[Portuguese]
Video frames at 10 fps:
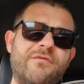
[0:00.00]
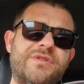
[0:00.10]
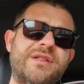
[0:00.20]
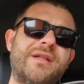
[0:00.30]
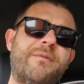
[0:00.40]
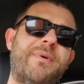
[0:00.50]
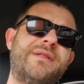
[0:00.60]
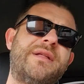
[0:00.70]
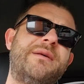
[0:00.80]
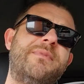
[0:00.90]
vocês têm que
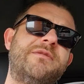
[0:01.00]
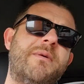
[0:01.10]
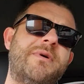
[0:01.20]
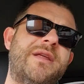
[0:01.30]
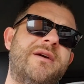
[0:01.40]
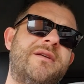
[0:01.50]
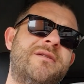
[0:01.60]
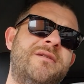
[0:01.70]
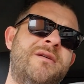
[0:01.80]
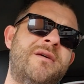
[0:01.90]
pensar da mesma maneira.
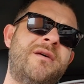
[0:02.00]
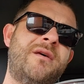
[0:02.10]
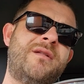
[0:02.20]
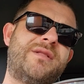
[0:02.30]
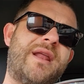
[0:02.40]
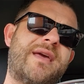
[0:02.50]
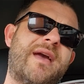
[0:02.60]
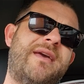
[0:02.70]
Será que